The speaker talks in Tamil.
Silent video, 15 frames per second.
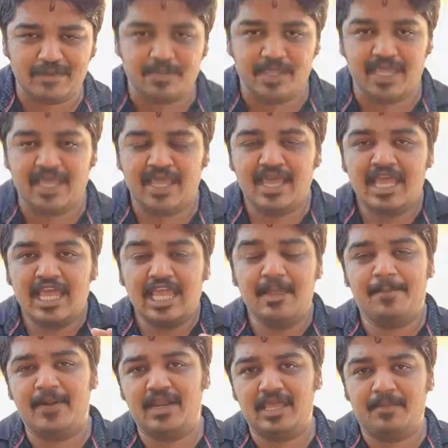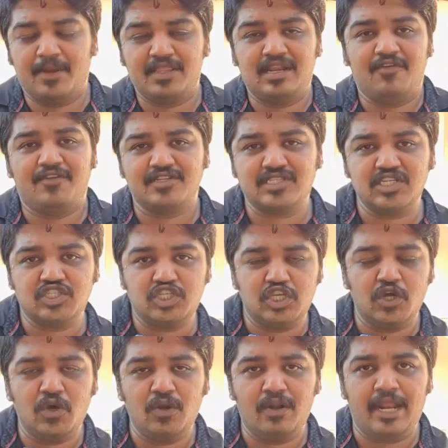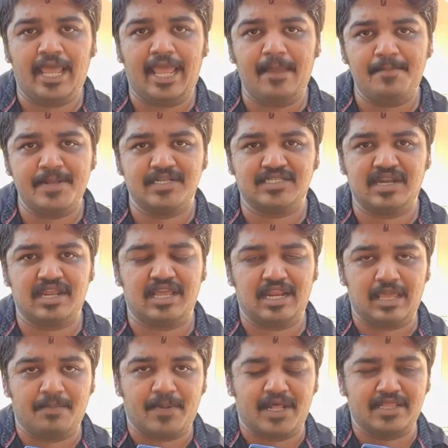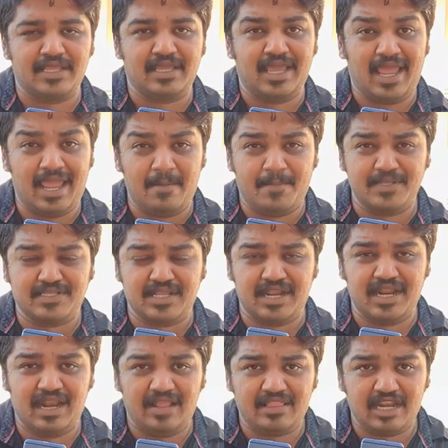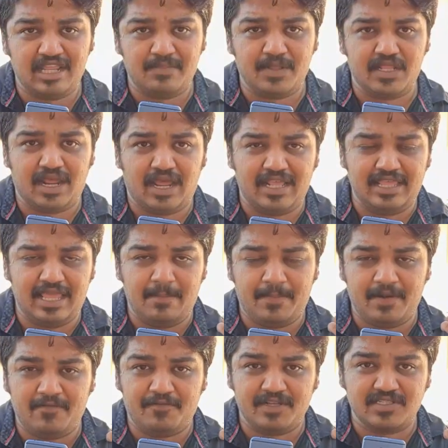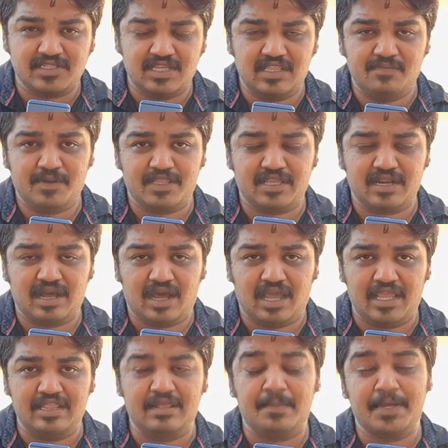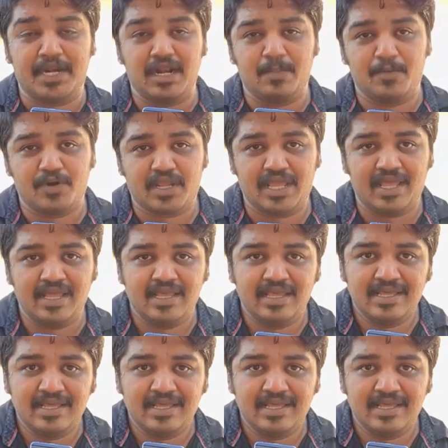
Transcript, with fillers: பார்த்துருப்பீங்க இப்போ நீங்கள் பார்த்தீங்கன்னா ஃபஸ்ட்டு ஜியோவில் உள்ள ஏபிஎன் செட்டிங் நீங்கள் பார்த்தீங்க இப்போ ஸ்க்ரீனில் தெரியுது பார்த்தீங்கன்னா இந்த ஏபிஎன் ஃபஸ்ட்டு இது பார்த்தீங்கன்னா இந்த பேரில் போட்டுங்க